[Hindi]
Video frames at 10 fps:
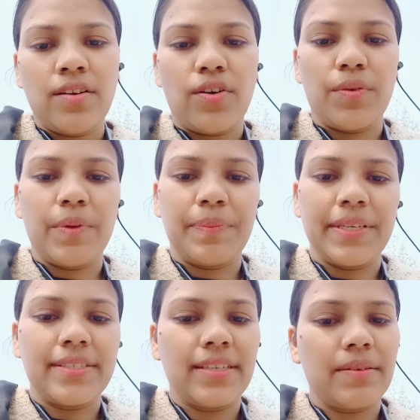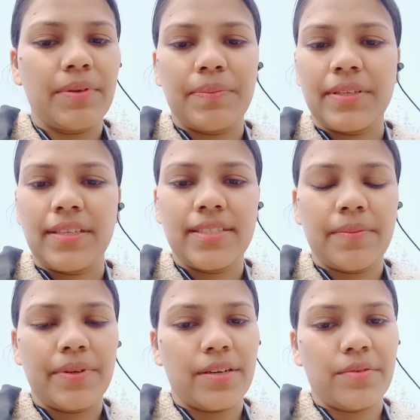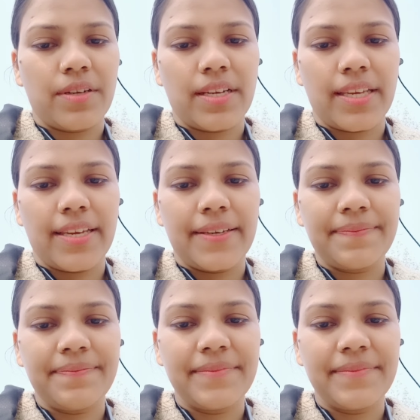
और बीपीएससी का पेपर 30 अप्रैल को कहा गया है